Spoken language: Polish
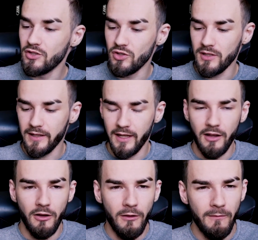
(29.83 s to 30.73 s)
coś
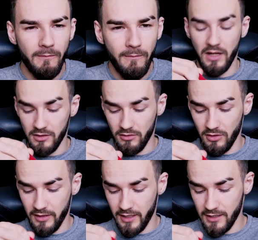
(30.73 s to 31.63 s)
takiego. Pachną
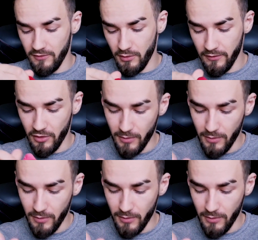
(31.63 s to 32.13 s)
trochę jak zwykły